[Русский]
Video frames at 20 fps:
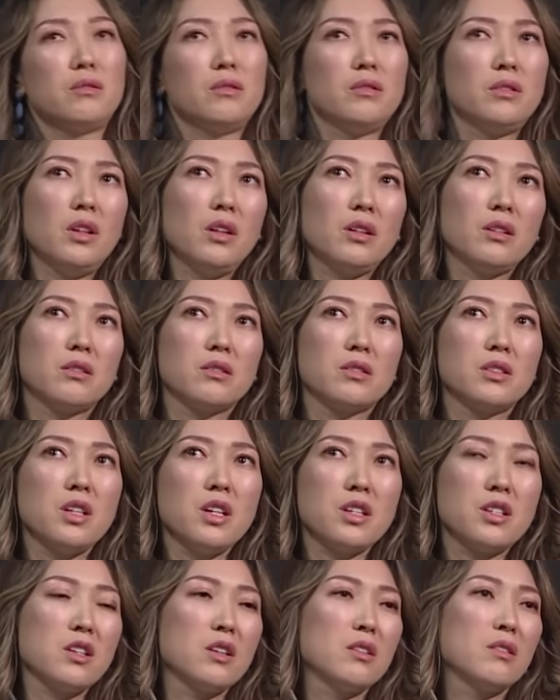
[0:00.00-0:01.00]
Да, Больших.
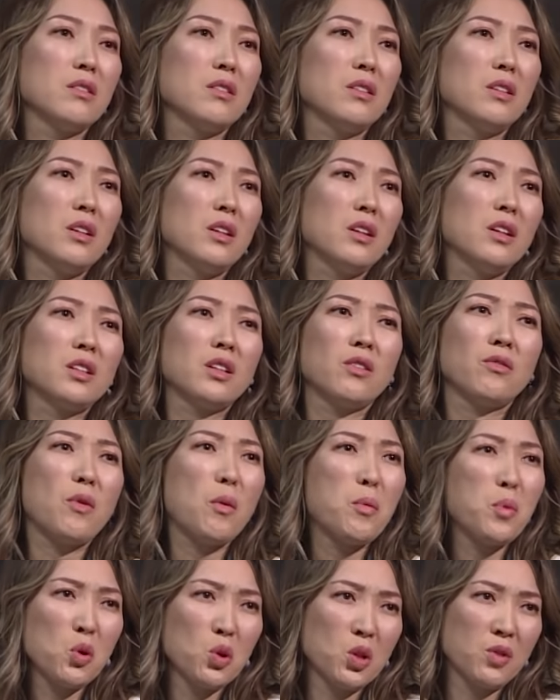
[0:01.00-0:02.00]
знаете, это
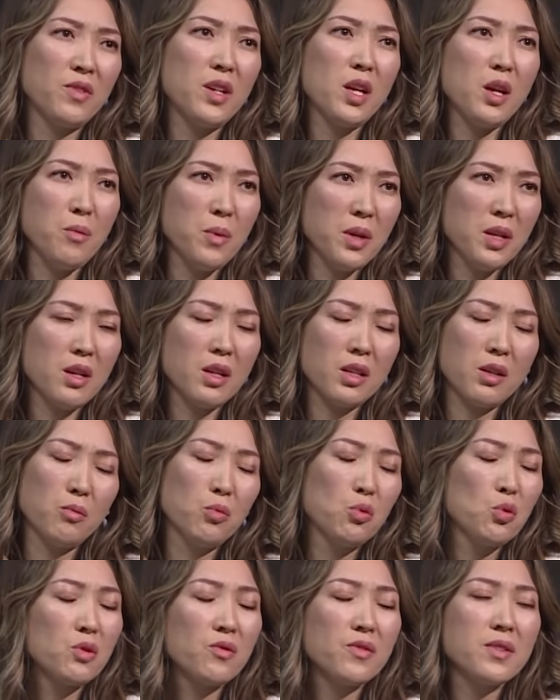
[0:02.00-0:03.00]
вопрос времени, это
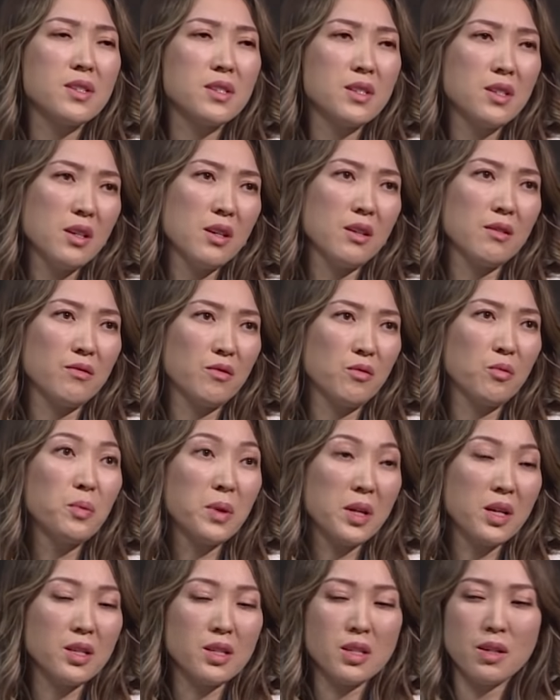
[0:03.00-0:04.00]
будет везде, в
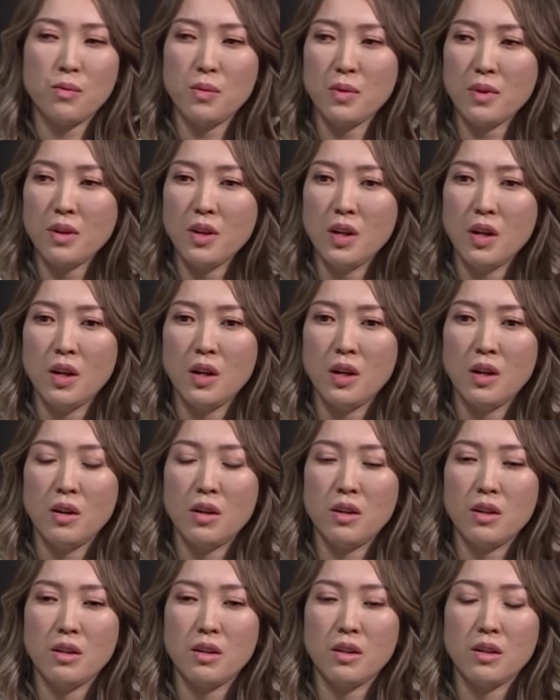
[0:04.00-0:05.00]
принципе.
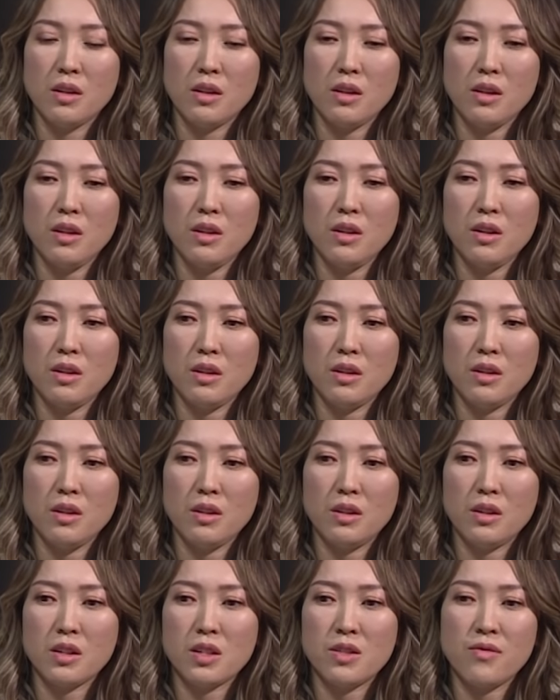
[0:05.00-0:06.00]
И
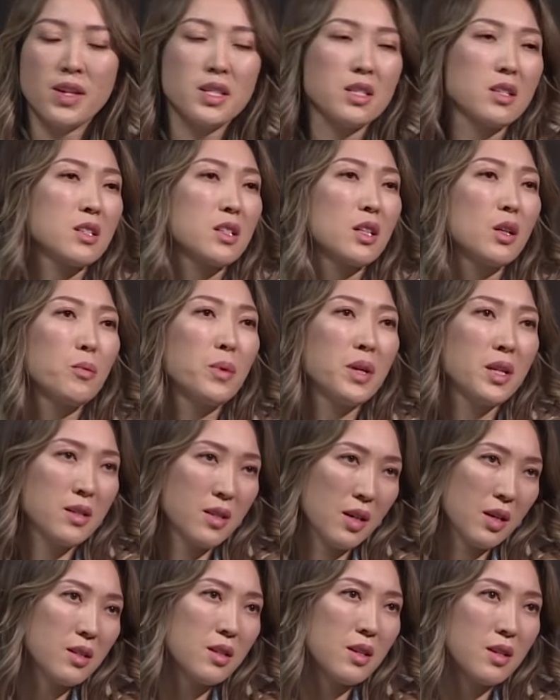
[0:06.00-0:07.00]
это связано с
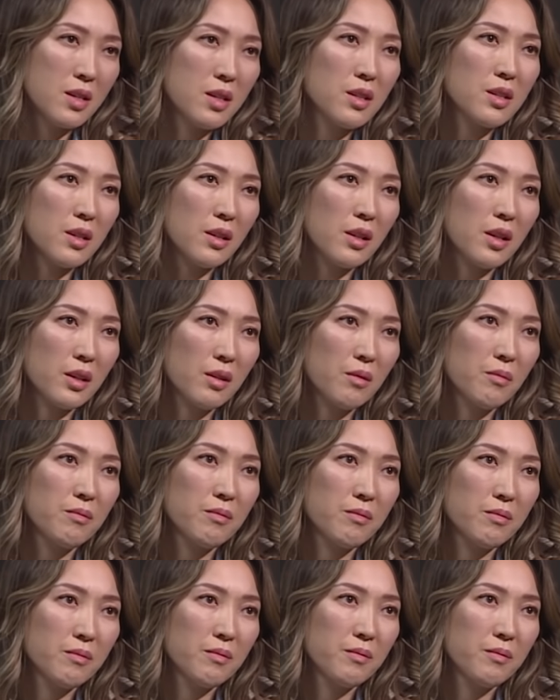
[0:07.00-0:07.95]
глобализацией, с интернетом.